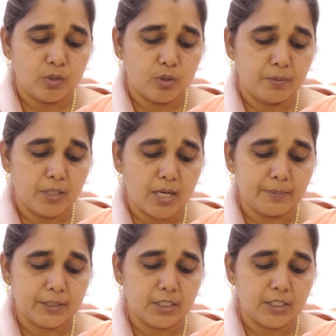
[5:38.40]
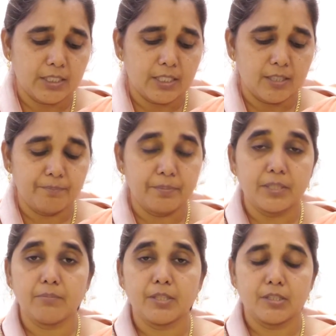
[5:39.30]
யோபு நாற்பத்தி ரெண்டு ஏழு
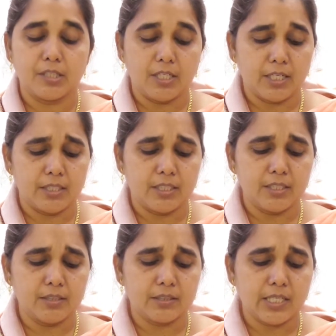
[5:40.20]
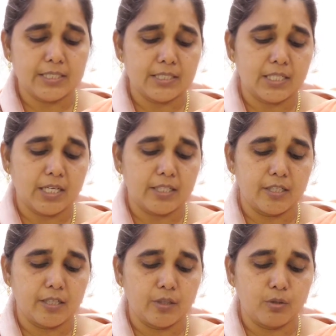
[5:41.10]
பின்பகுதியில் என்
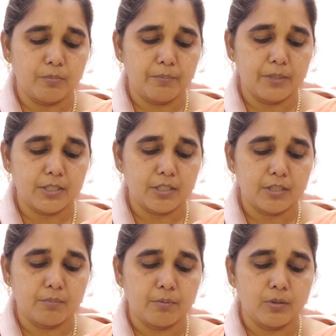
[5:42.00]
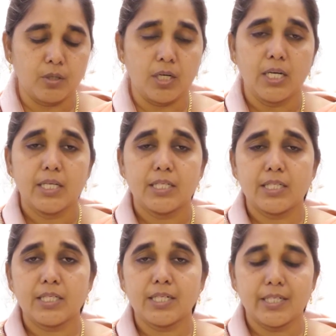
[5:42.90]
தாசனாகிய யோபு பேசினது போல்
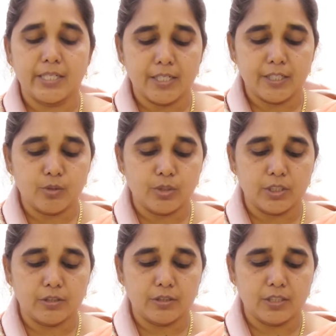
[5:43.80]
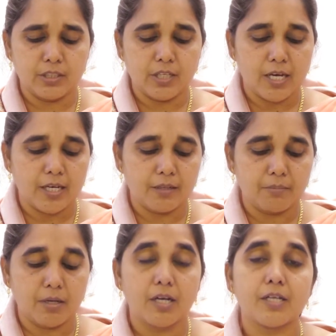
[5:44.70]
நீங்கள் என்னை குறித்து
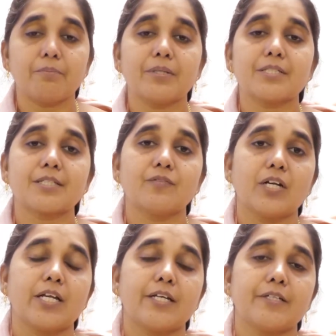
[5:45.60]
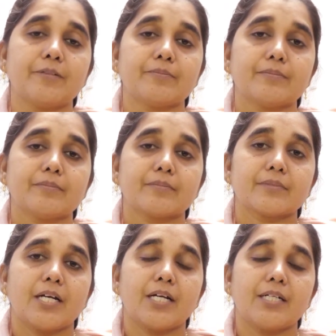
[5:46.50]
நிதானமாய் பேசவில்லை
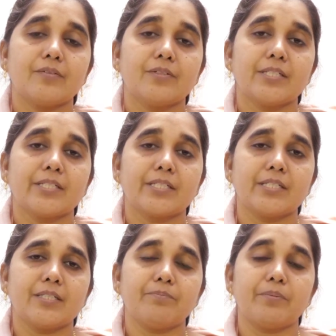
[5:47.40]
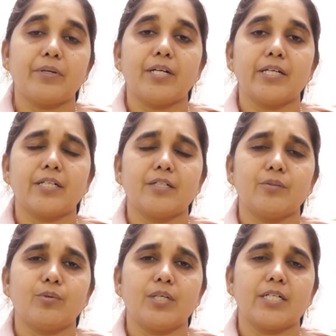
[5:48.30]
ஆண்டவர் என் பிள்ளை என்
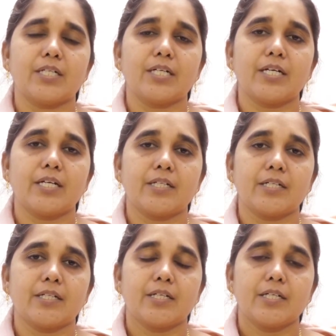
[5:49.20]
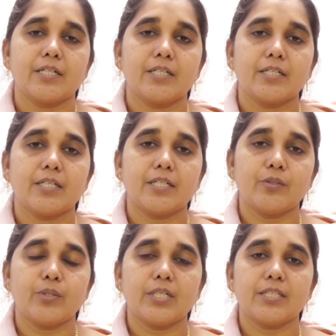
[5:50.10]
ஊழியக்காரன்
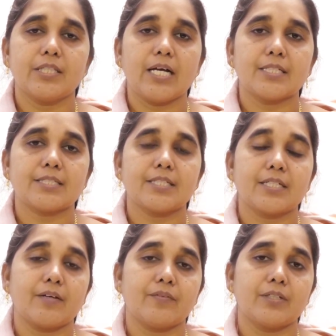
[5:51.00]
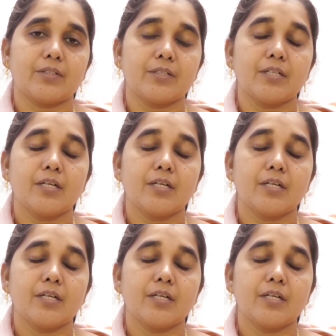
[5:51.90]
என்னுடைய தாசன் அவன்